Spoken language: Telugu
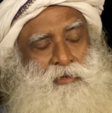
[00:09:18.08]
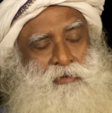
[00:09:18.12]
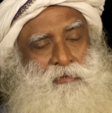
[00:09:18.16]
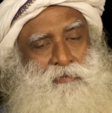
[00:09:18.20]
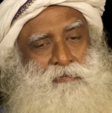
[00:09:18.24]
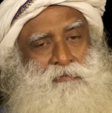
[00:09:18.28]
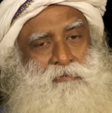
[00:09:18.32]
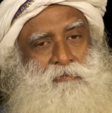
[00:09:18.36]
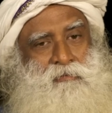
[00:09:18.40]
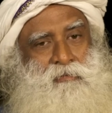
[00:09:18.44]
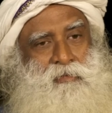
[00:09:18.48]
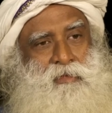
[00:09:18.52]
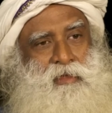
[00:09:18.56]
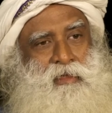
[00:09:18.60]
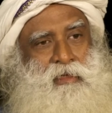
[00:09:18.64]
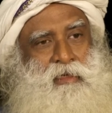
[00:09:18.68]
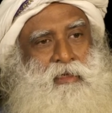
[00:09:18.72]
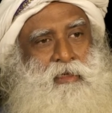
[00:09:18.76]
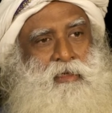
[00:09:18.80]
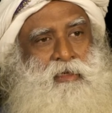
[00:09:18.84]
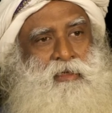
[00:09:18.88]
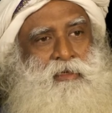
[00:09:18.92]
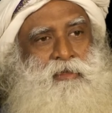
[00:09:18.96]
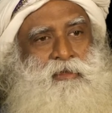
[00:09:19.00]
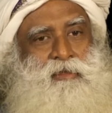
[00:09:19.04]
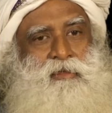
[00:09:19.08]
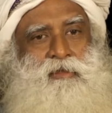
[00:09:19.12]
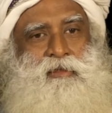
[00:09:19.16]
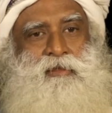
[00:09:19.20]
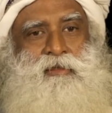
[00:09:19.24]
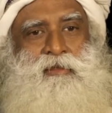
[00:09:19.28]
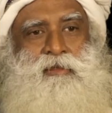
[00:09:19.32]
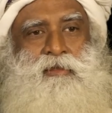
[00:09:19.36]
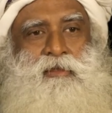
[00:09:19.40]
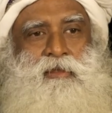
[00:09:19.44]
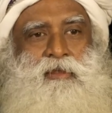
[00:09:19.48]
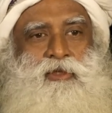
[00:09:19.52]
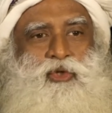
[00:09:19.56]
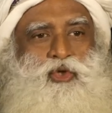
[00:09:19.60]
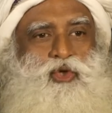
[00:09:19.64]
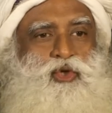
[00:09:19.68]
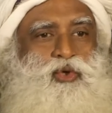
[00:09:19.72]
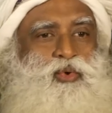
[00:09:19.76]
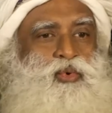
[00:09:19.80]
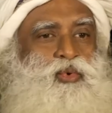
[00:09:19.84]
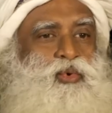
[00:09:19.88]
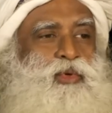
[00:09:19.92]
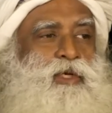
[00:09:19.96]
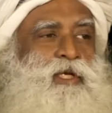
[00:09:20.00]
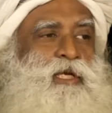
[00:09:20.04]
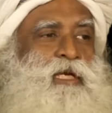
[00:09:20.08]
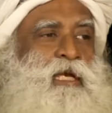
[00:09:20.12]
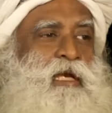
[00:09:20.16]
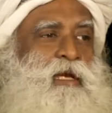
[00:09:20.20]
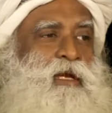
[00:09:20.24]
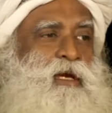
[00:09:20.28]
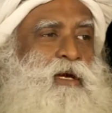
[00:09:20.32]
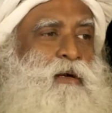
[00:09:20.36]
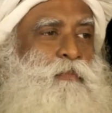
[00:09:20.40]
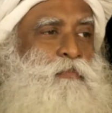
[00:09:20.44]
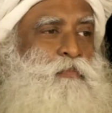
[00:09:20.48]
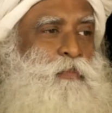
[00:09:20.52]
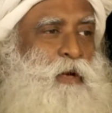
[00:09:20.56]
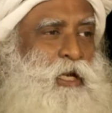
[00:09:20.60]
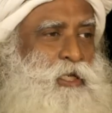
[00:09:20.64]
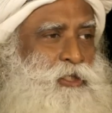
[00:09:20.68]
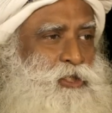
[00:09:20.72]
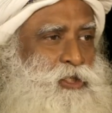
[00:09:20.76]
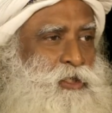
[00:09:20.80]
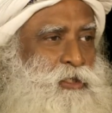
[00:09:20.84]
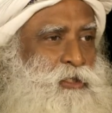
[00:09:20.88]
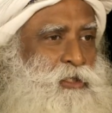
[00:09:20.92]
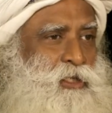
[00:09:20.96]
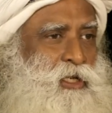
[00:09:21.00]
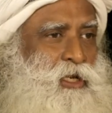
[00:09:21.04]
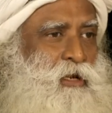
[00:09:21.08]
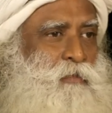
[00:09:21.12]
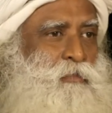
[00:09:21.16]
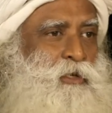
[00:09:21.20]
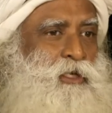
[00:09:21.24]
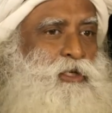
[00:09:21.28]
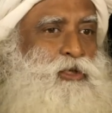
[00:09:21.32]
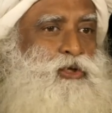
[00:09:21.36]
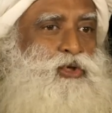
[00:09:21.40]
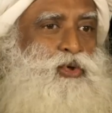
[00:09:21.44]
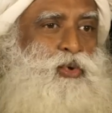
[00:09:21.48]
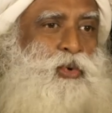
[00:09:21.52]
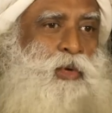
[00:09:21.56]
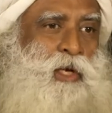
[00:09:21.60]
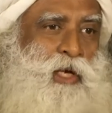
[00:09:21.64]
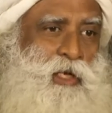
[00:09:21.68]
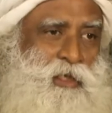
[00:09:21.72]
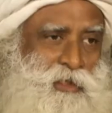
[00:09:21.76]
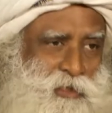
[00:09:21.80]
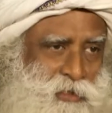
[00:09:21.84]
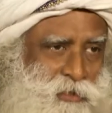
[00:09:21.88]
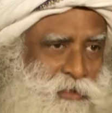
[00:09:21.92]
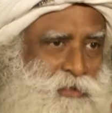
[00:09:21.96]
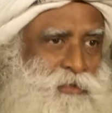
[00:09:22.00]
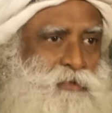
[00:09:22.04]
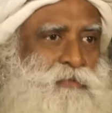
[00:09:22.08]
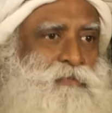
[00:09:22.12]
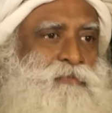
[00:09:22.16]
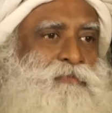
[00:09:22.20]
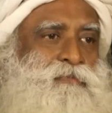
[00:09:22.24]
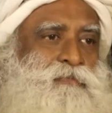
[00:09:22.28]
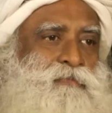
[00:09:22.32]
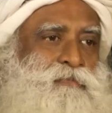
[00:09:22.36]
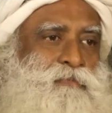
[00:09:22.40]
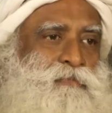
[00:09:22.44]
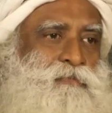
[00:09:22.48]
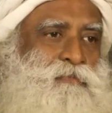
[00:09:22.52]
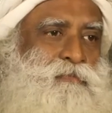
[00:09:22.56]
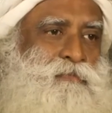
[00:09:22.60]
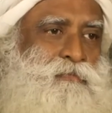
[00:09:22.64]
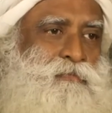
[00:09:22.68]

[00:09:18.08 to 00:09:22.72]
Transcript: అనేది ఎంతో కొద్దిపాటి ఔదార్యం అది కూడా చాలా ఆలస్యంగా చూపిస్తున్నది